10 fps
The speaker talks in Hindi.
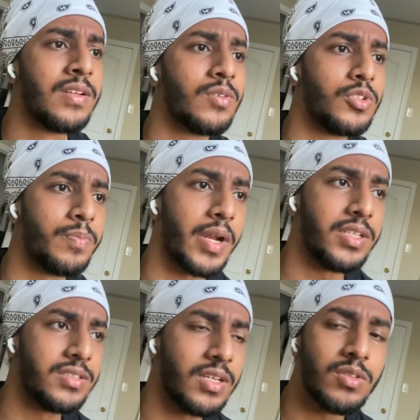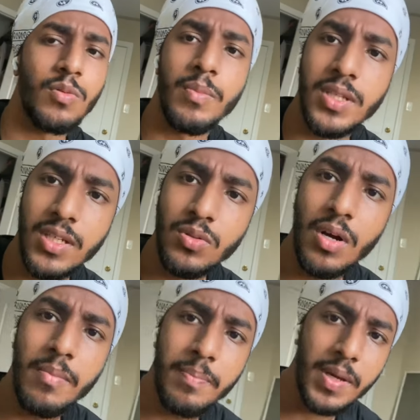कुछ प्राइस था तो वो मैं दे दूंगा
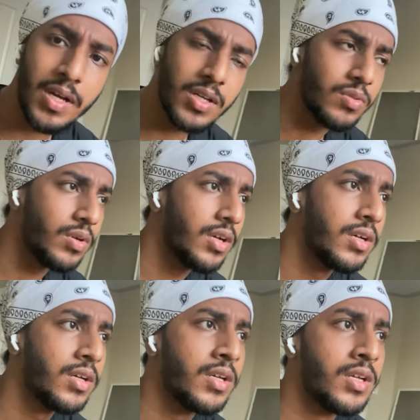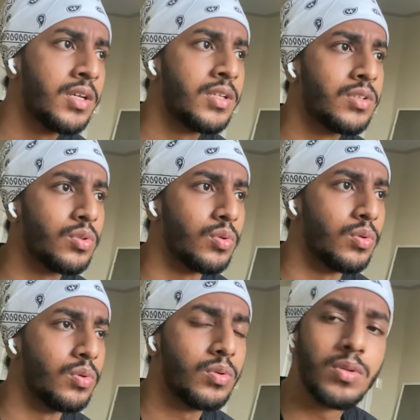मैं पे कर दूंगा तो
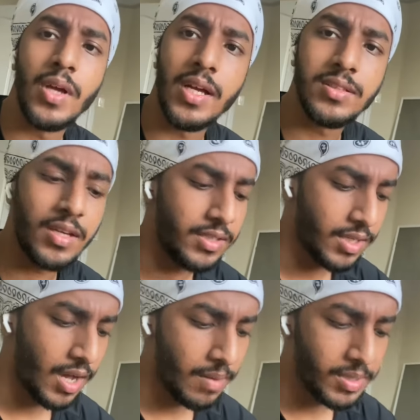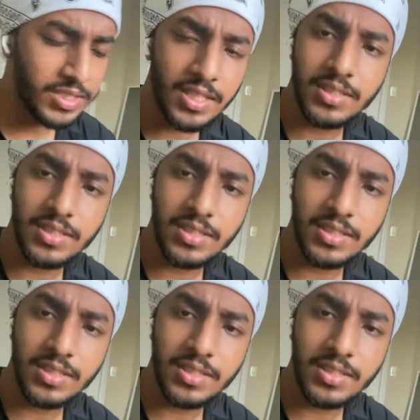ऐसा नहीं था आप ले जा